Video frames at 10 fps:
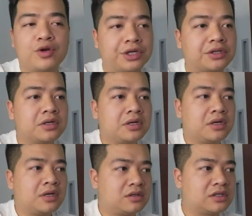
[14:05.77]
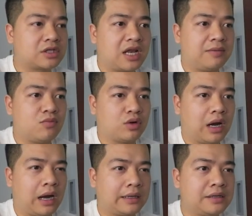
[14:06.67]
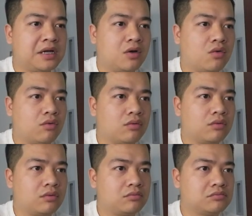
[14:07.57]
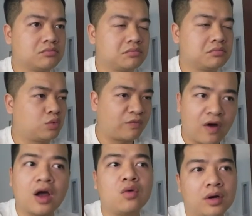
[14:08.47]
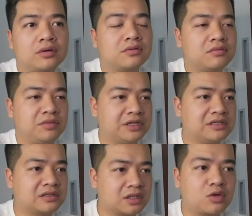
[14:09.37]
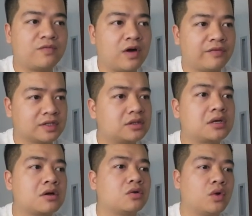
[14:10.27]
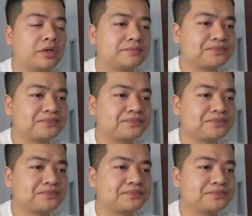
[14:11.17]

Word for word: vô địch, thì sẽ là một cái điều tuyệt vời luôn. Mình nghĩ rằng rất tuyệt vời và rất tích cực luôn.